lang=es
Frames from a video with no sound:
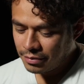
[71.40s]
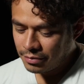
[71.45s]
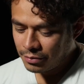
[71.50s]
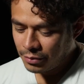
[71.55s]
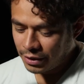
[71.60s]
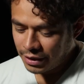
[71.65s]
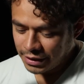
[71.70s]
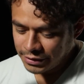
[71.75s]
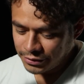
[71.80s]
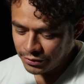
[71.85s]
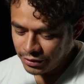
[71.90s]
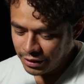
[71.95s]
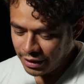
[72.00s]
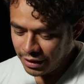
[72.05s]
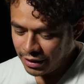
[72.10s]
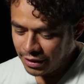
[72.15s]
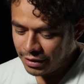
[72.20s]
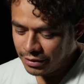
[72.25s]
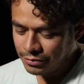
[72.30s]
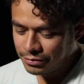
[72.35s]
buenas,
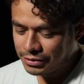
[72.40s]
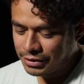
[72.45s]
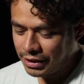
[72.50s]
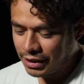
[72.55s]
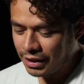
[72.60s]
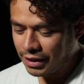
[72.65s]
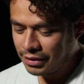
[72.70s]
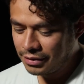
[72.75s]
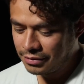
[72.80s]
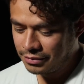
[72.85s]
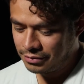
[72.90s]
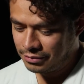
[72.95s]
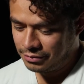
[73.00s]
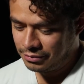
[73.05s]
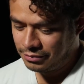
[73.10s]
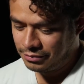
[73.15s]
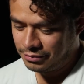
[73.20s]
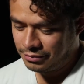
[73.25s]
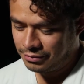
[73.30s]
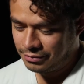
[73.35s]
doña Lucía.
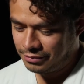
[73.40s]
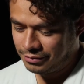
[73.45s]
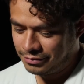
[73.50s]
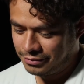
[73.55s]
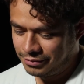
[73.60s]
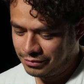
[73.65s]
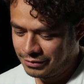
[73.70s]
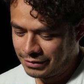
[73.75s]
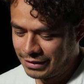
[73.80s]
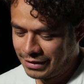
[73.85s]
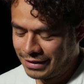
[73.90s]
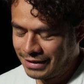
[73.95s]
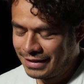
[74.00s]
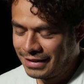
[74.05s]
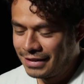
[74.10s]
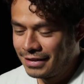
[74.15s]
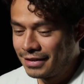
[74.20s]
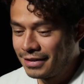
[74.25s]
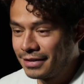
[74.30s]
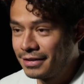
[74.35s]
¿Y tienes
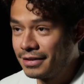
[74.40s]
que hacerlo